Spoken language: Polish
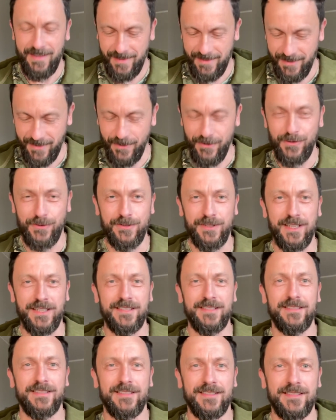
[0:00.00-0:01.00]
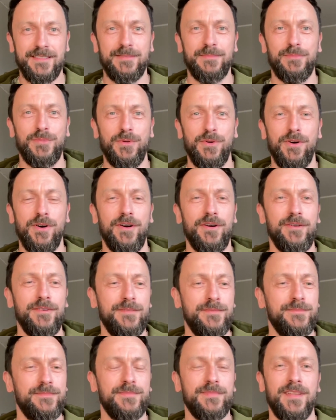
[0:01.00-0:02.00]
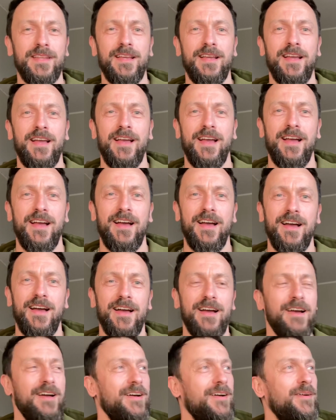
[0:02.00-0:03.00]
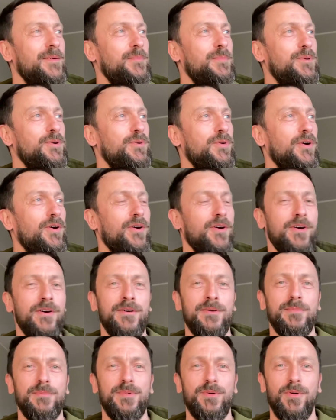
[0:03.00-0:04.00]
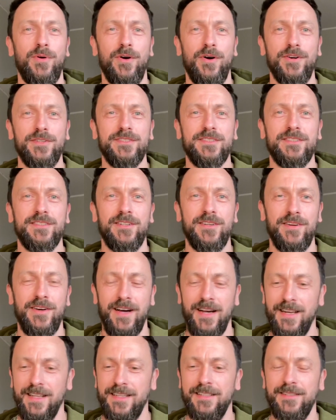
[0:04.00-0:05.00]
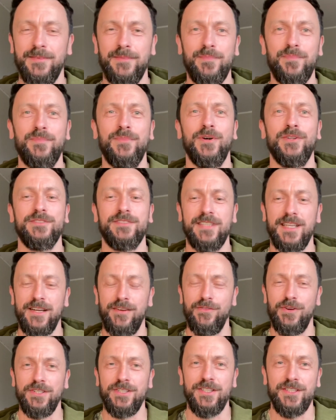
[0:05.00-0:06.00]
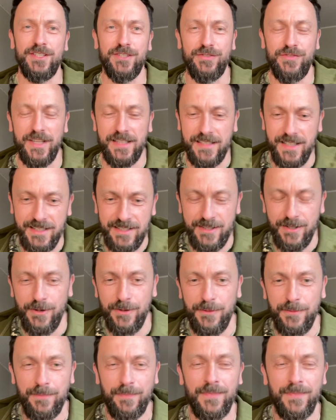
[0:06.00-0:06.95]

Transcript: No u nas było, e, było, było ostro, ale od tego właśnie te święta są.